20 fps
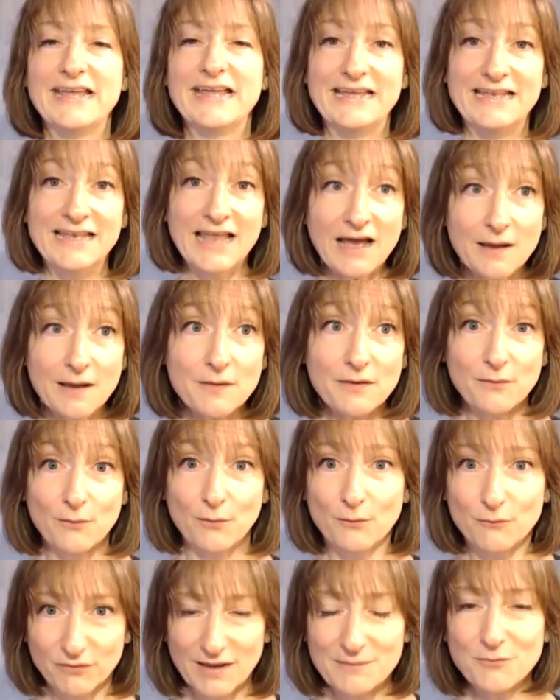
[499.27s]
Et là,
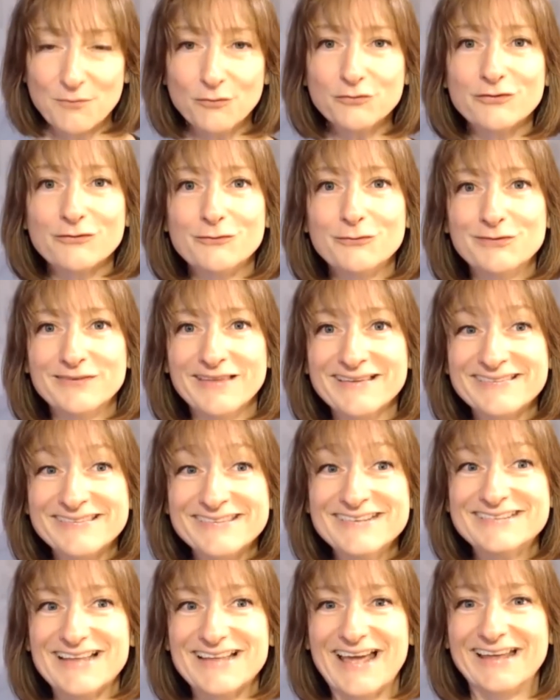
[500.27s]
euh, vraiment, je vous
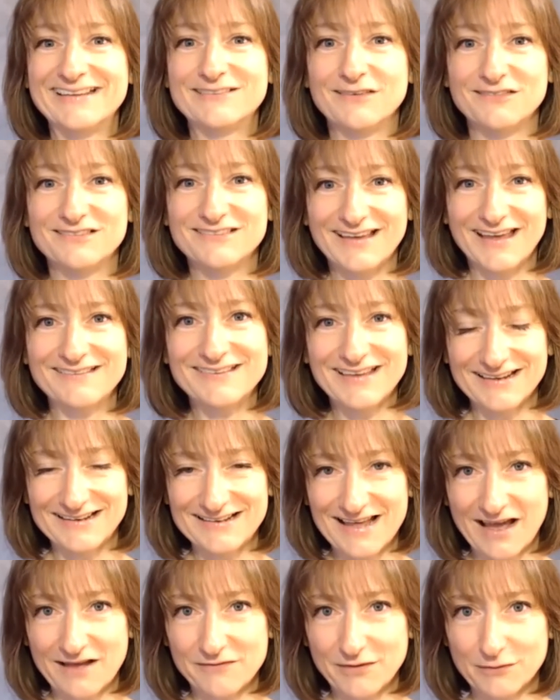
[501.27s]
incite à être très très
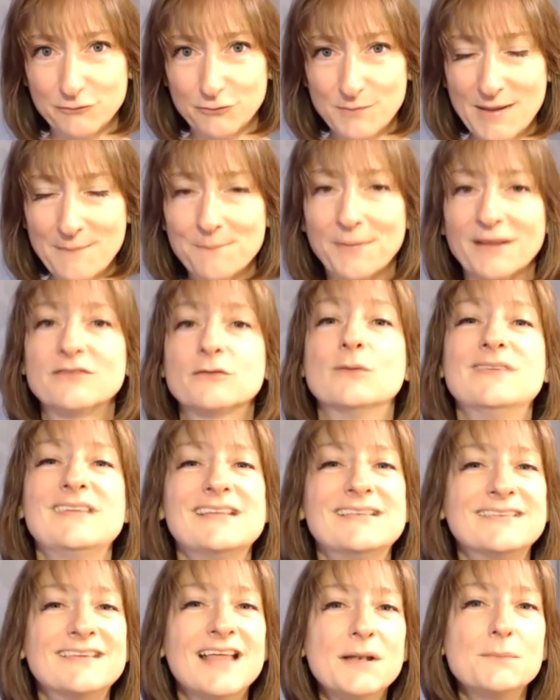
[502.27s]
clair avec vous-même parce que
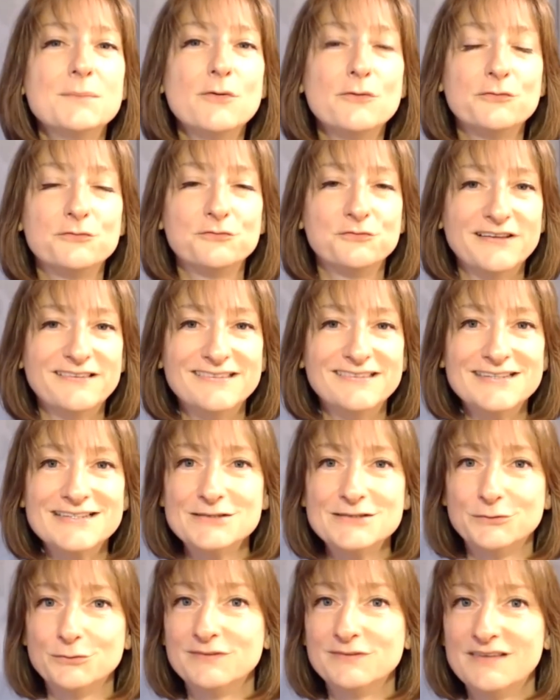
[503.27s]
c'est tellement
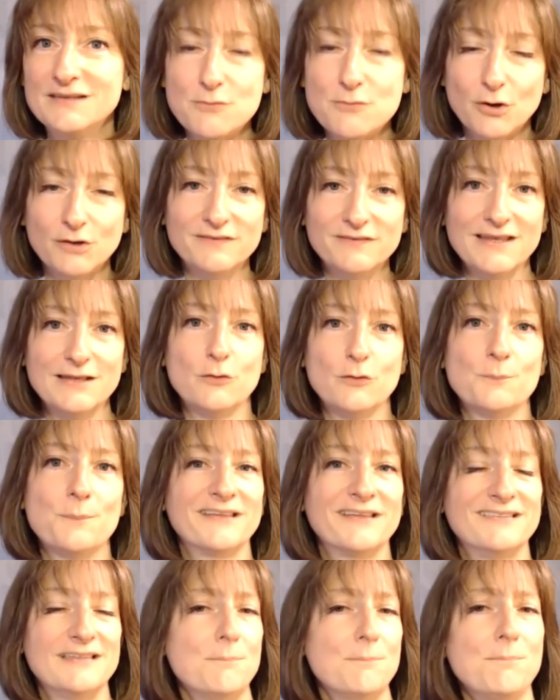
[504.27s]
facile de déborder, de
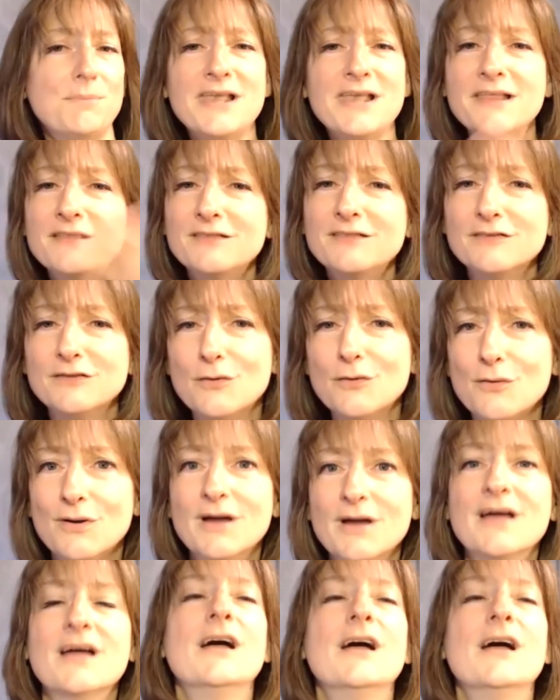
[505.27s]
passer plein de temps